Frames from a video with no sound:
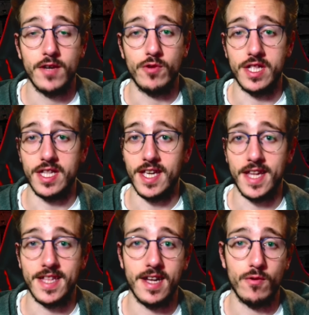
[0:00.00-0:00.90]
quindi
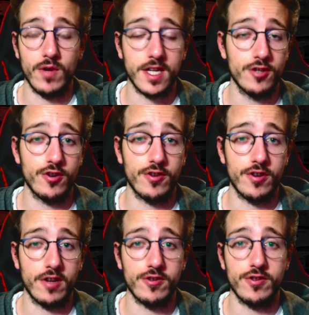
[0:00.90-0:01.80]
è da qualche giorno
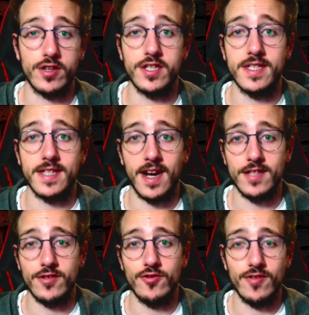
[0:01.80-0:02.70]
che non sto
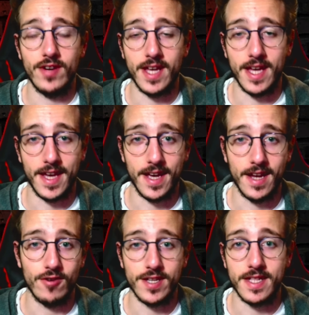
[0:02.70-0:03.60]
registrando e
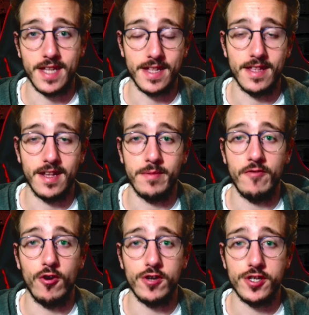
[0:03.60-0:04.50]
lo sentirete dalla mia
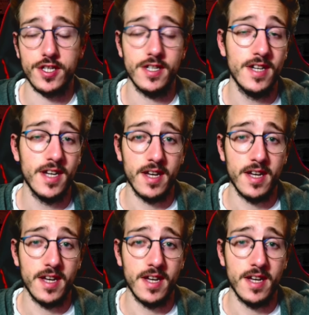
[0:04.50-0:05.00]
voce,